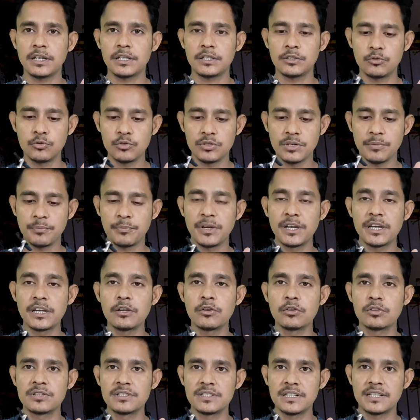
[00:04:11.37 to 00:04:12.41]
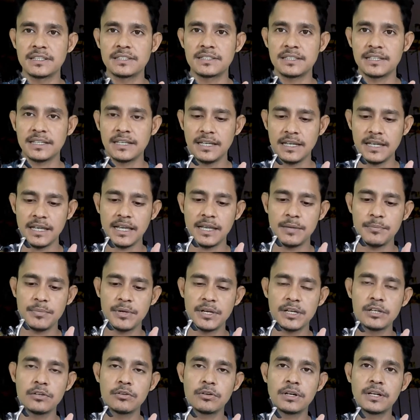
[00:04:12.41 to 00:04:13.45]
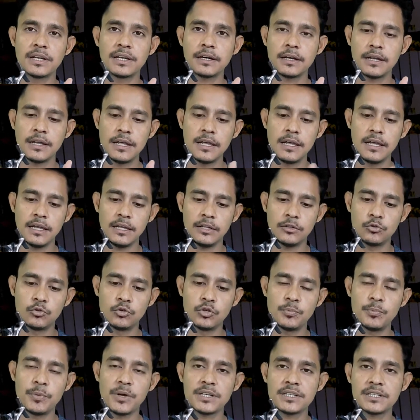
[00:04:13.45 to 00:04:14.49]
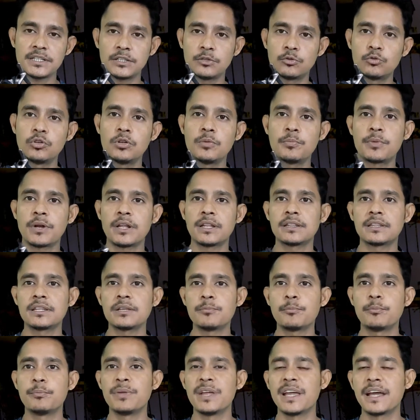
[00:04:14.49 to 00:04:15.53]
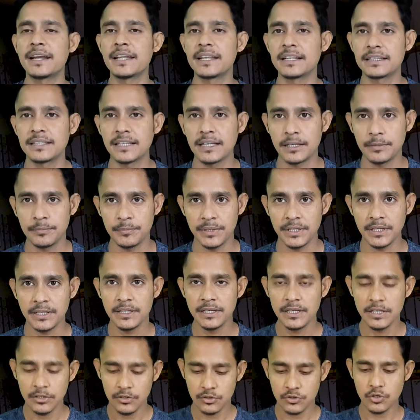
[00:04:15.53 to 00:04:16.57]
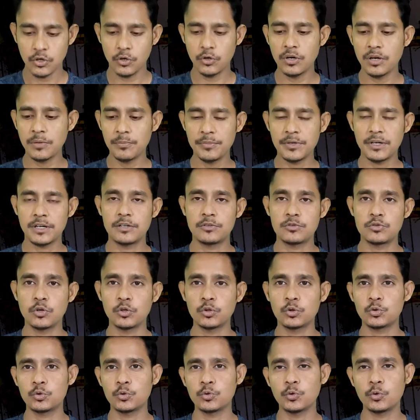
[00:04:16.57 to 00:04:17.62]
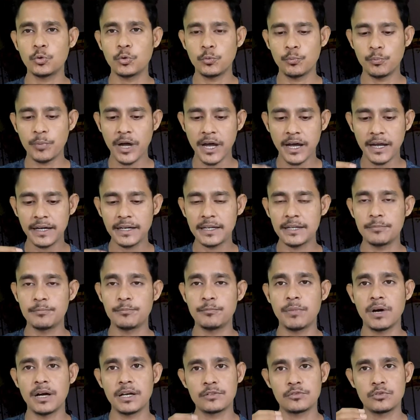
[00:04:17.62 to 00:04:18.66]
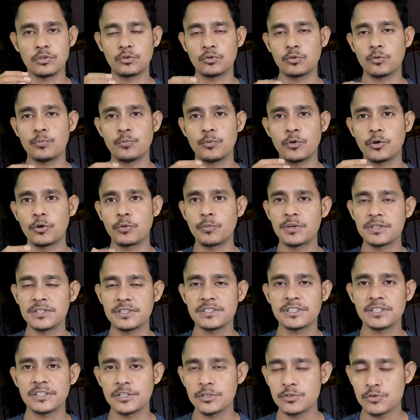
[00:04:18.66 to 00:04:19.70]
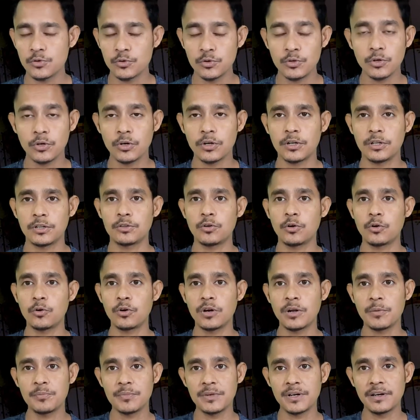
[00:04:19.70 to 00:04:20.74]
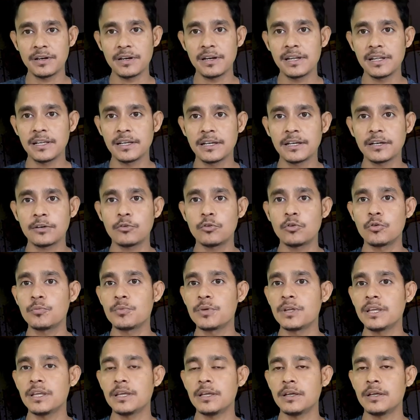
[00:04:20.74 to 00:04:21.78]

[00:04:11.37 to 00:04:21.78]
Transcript: দুইটা পিনিয়ন যে আছে এই পিনিয়নের দুই পাশে দুই প্রান্তে বেয়ারিং থাকবে যখন আপনার যত ভারী বা যত বড় মাছের সাথে যুদ্ধ করেন তখন আপনি রেলিংয়ে খুবই